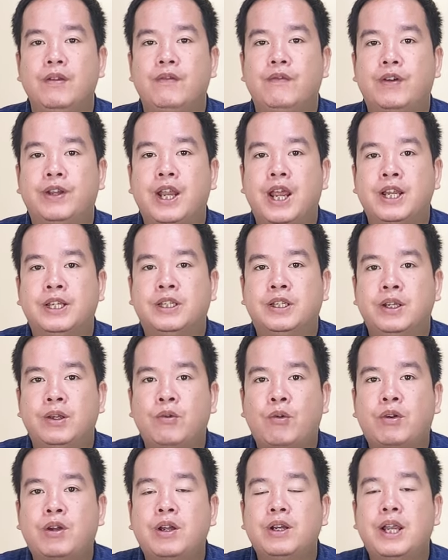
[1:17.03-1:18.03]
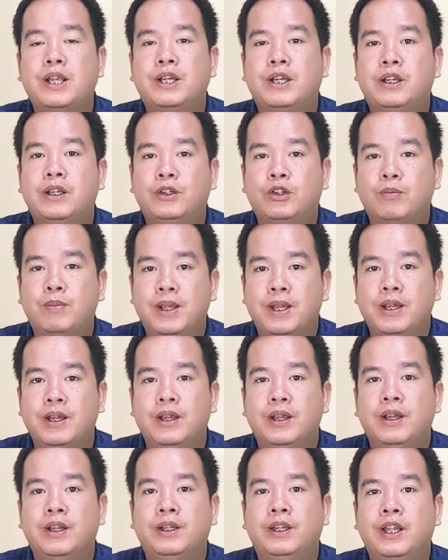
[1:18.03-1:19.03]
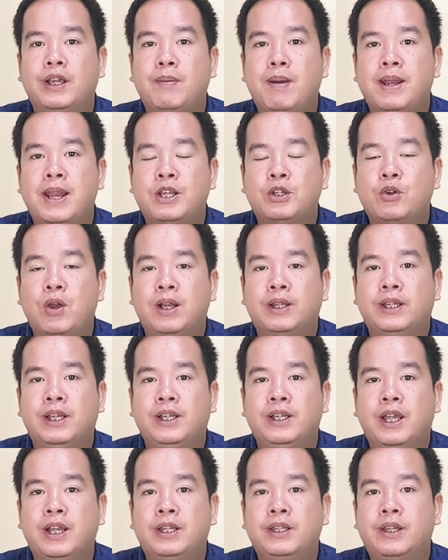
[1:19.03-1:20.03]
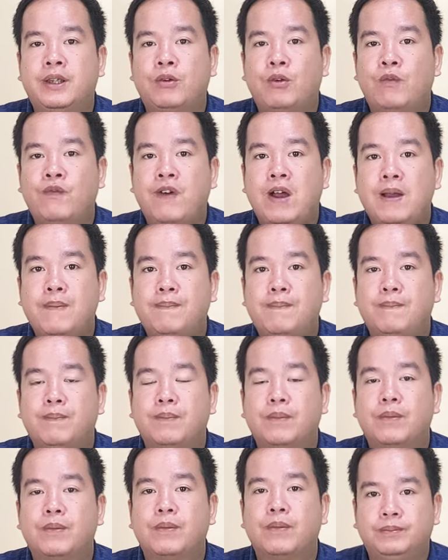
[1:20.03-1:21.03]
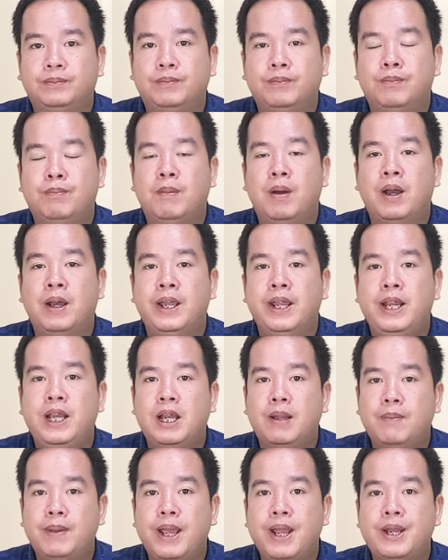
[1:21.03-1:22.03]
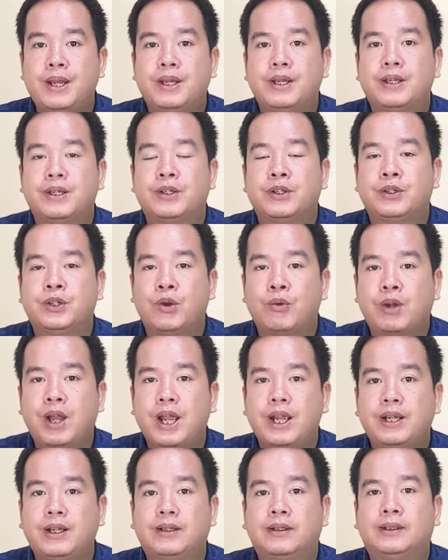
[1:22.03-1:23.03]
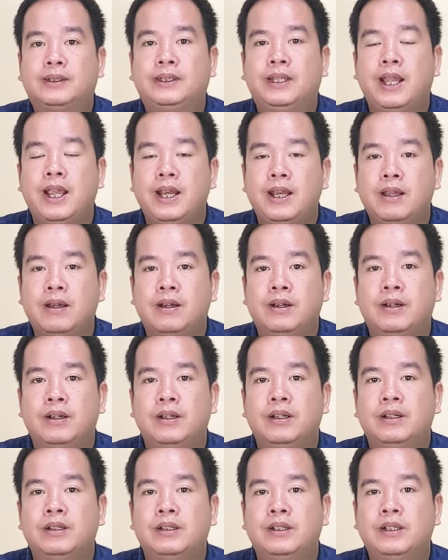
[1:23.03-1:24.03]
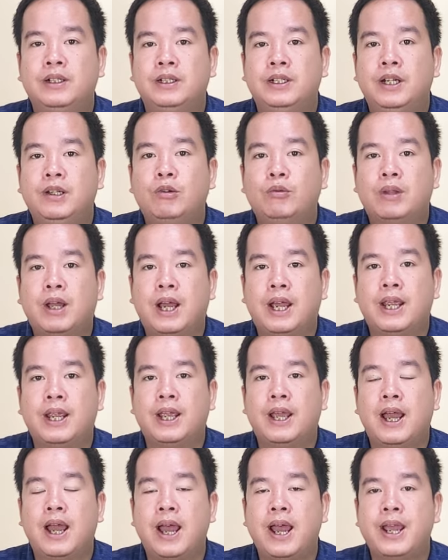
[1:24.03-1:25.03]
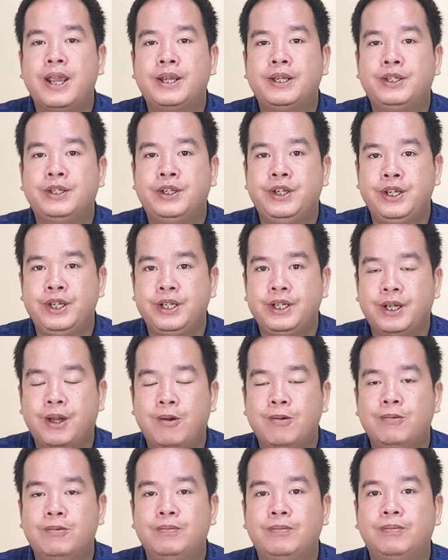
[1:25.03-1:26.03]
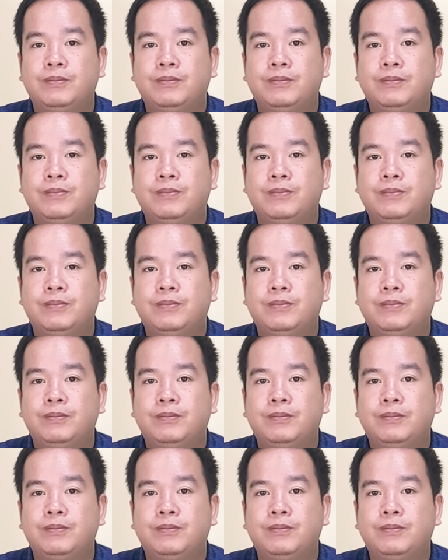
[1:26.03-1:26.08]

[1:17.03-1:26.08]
và để sử dụng cước đành định cho mình thì các bạn hãy soạn tin nhắn theo cú pháp MI5S dấu cách TL gửi đến tổng đài 290